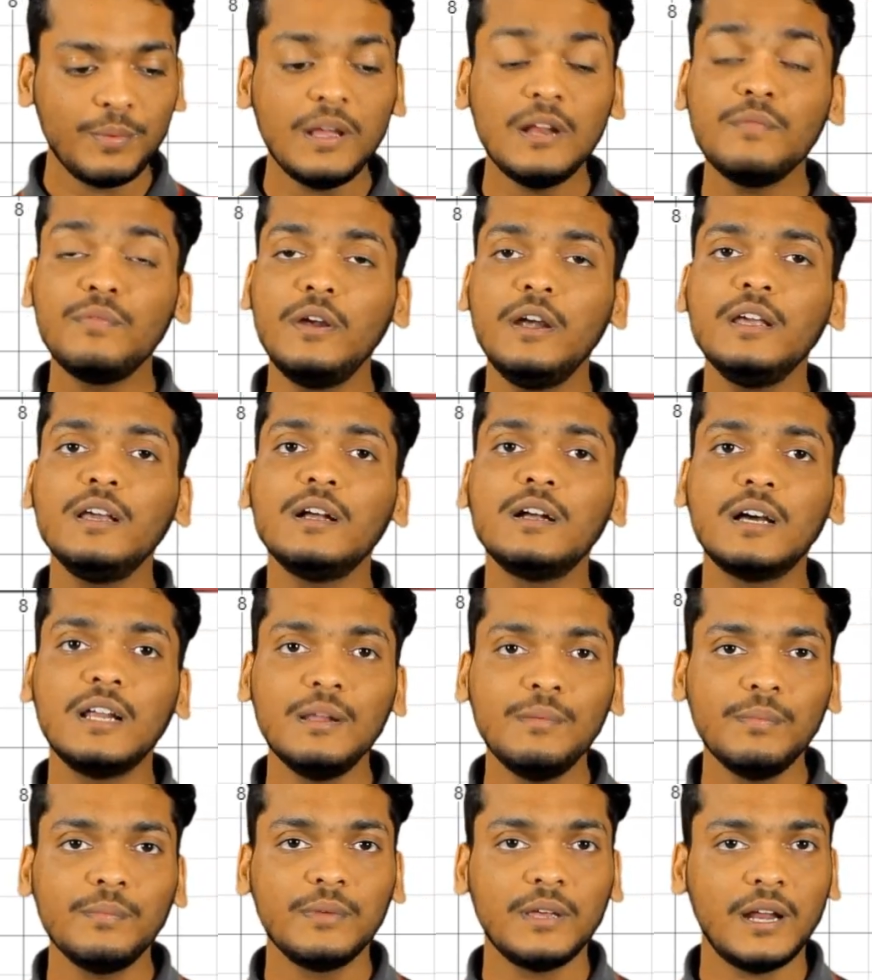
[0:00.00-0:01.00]
मैं इन्फिनिटी के
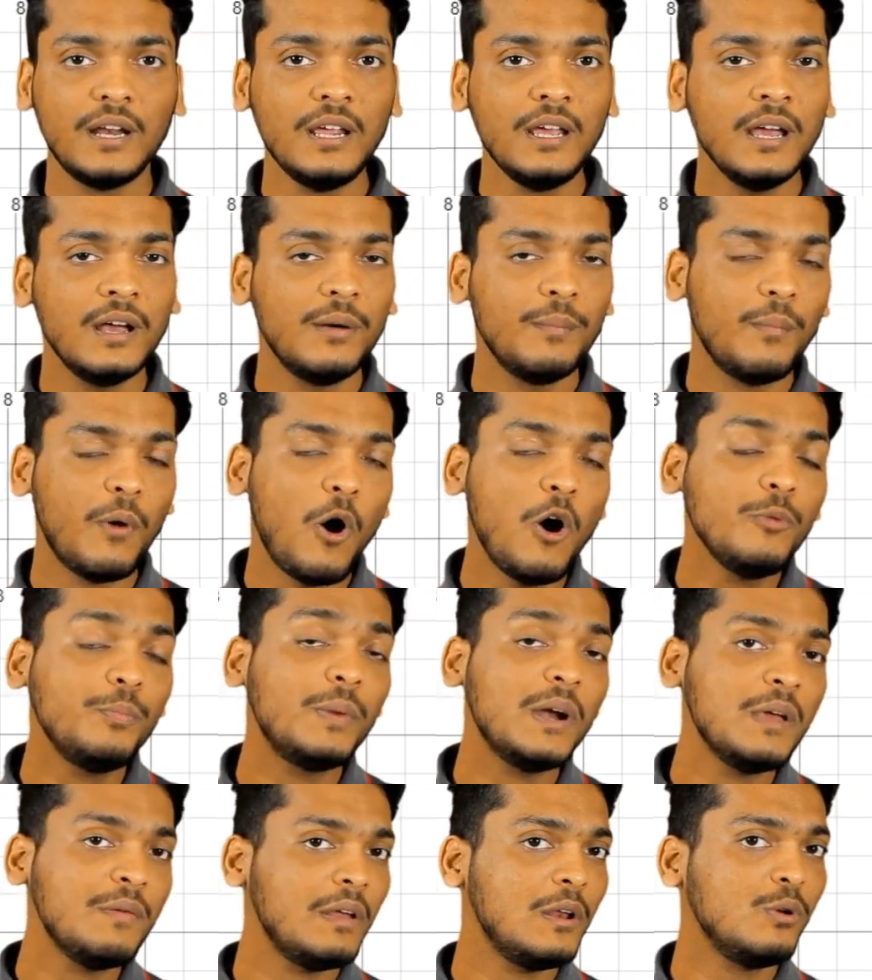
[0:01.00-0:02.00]
करीब यानी बहुत
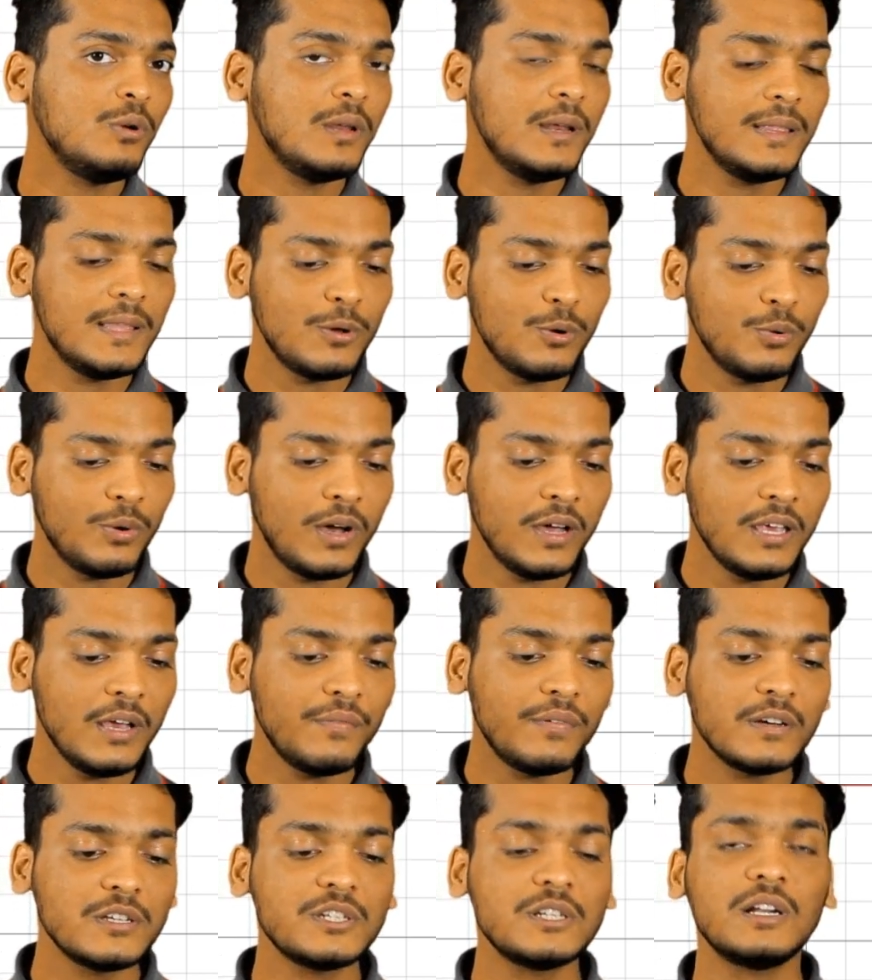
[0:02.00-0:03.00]
बड़े वैल्यू के लिए देखूंगा ये
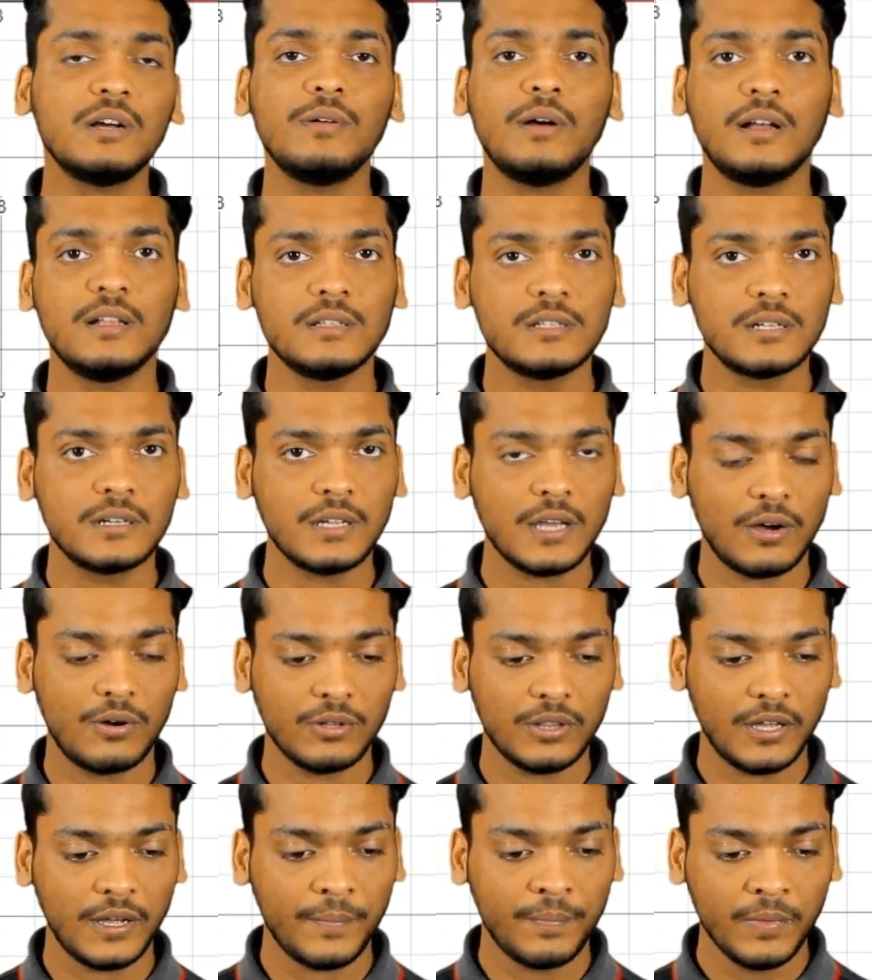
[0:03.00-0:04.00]
फंक्शन का आंसर क्या
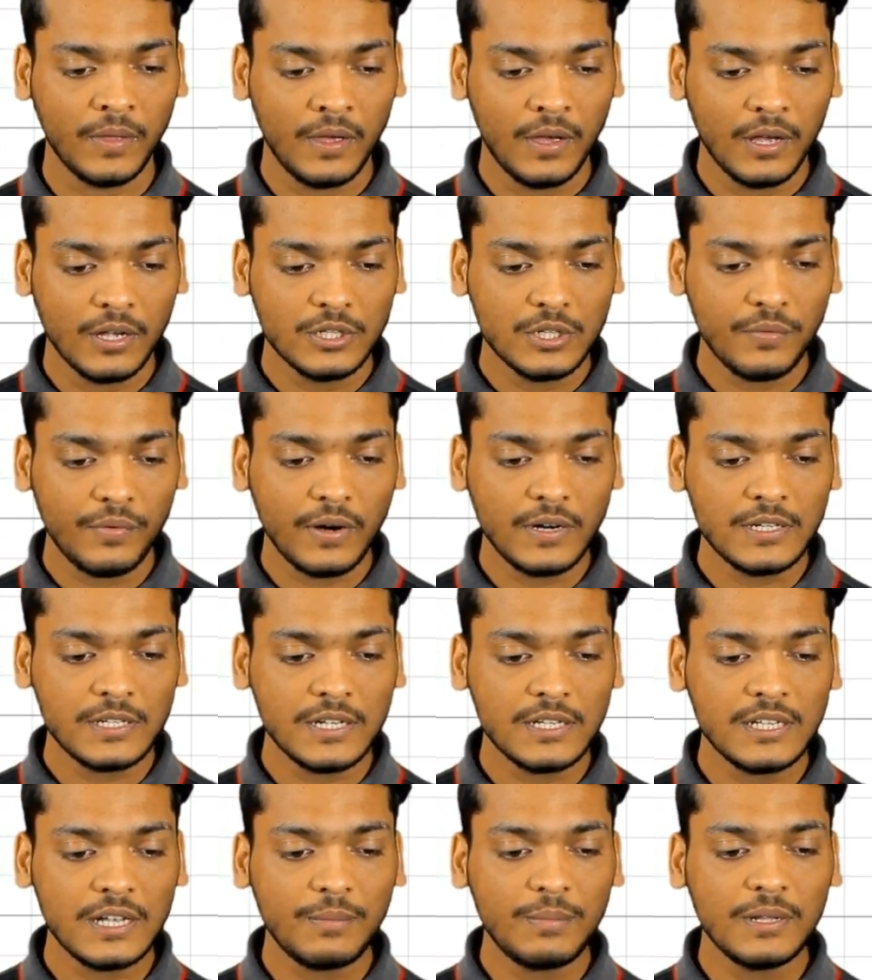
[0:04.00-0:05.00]
होता है सो so, फ्रेंड्स
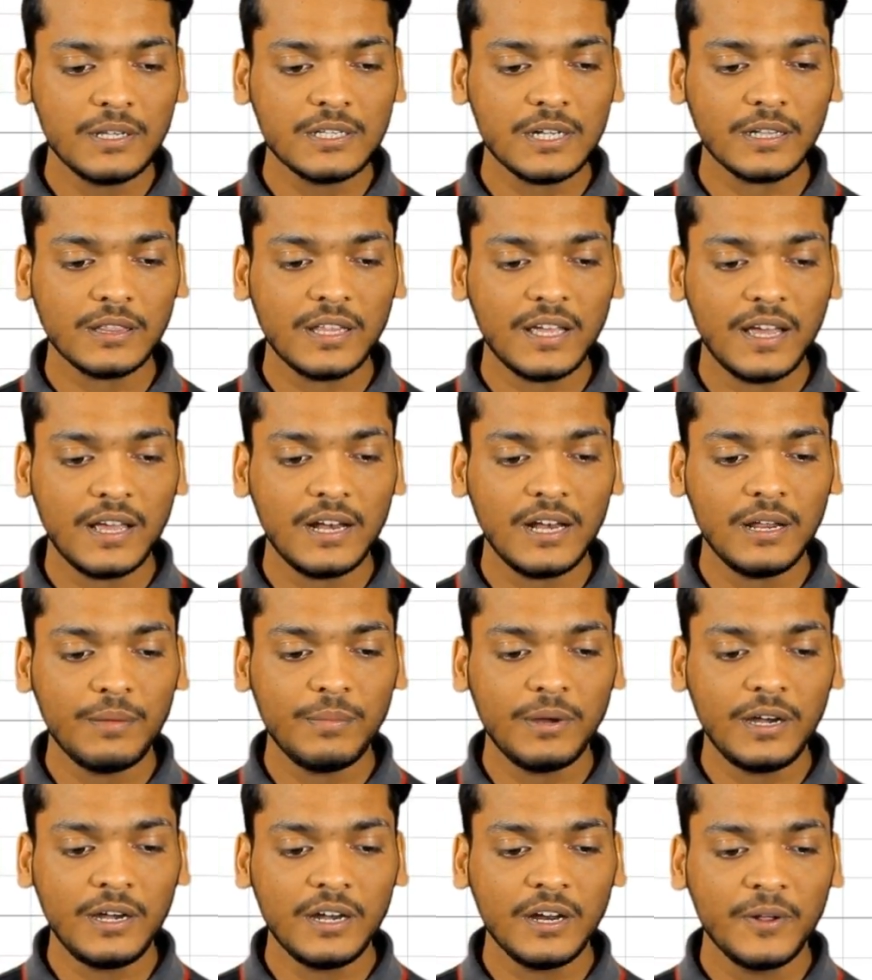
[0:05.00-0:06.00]
इसे हम लिख सकते हैं
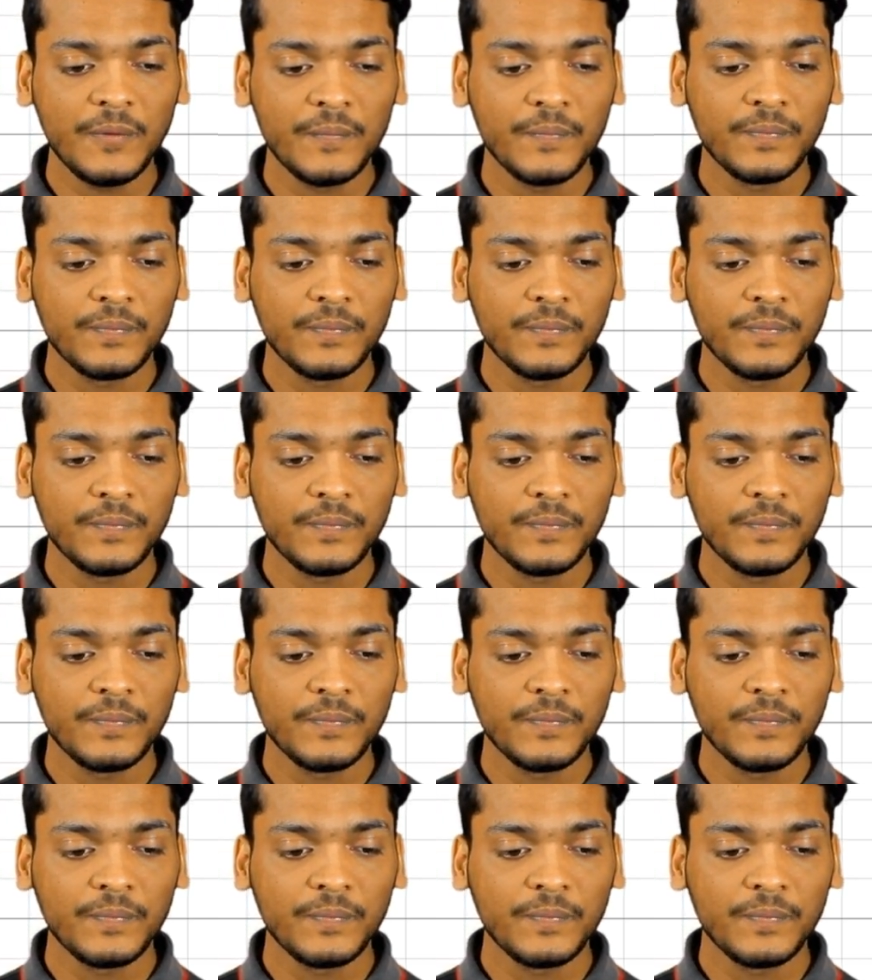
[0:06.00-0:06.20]
लिमिट